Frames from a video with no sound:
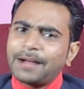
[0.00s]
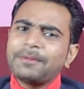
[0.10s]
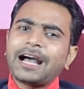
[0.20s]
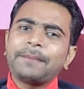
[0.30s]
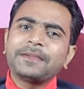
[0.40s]

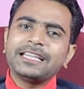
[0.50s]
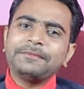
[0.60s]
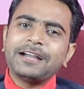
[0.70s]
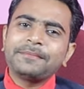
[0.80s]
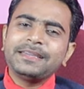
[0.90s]
अब आपके
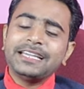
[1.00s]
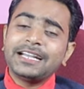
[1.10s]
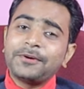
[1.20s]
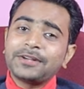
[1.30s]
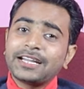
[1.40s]
दिमाग में ये
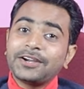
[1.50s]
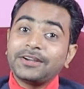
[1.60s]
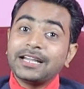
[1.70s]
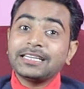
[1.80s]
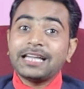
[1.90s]
डाउट आ रहा
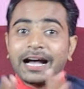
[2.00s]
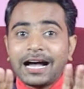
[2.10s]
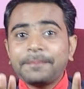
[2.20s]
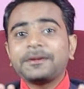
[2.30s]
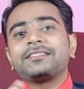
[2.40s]
होगा ना कि
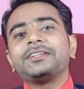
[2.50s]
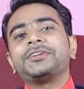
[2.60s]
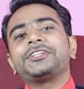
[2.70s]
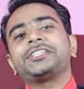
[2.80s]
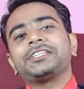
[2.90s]
आप कितने
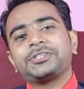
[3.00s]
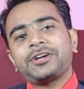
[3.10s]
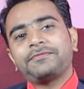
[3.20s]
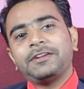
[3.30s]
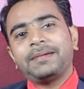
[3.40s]
ड्यूरेशन की
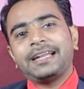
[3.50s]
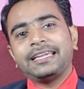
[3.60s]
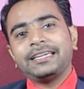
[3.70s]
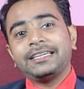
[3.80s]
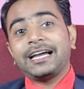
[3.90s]
शॉर्ट फिल्म
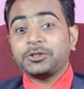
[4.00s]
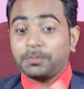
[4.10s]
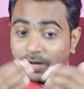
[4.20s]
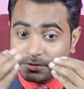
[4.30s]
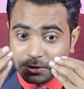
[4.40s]
बनाएंगे यहाँ तो
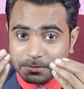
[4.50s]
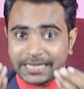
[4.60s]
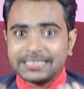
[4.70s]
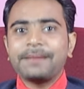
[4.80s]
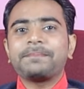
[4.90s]
बॉलीवुड में
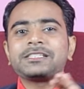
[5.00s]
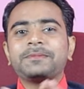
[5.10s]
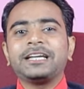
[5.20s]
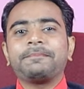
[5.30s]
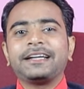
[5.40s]
एग्जाम्पल्स
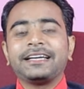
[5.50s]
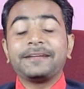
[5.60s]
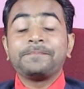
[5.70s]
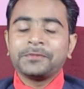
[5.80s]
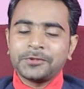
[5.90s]
बड़े पड़े
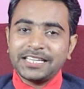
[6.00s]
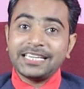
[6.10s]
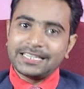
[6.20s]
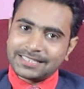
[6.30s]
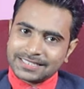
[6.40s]
हैं तो
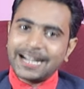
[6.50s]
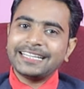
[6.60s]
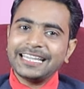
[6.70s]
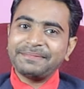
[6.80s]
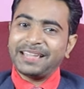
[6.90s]
देखिए
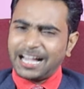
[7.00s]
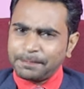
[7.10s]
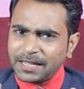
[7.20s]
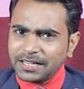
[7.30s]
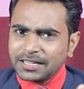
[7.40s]
स्टार्टिंग में
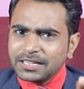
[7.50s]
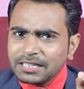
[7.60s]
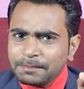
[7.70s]
आप एक